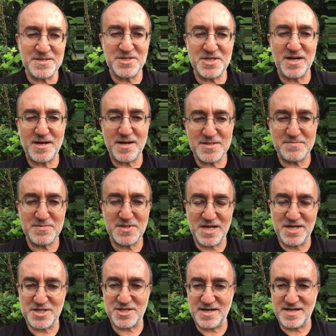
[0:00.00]
İşte hayatımı
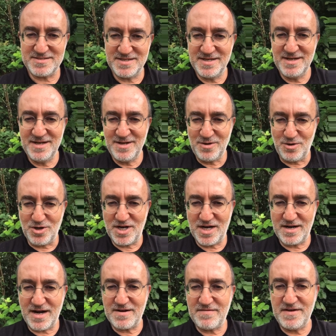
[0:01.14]
değiştiren o
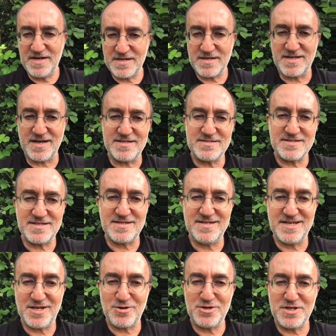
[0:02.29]
kararı verirken e,
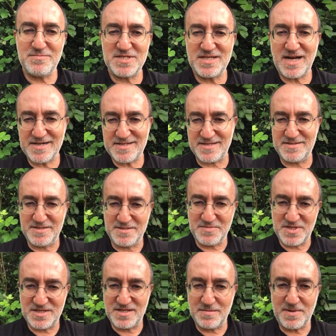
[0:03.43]
iki önemli ders edindim
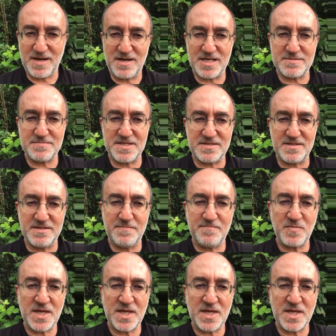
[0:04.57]
sizle paylaşmak istediğim.